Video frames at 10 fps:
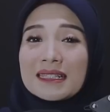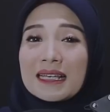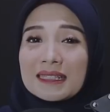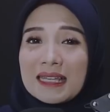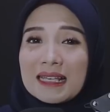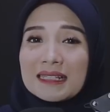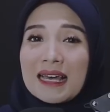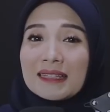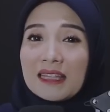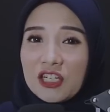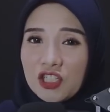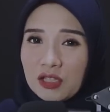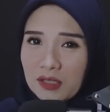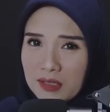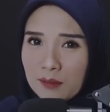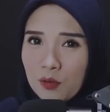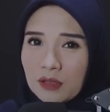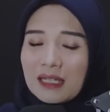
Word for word: Cessna Citation tersebut.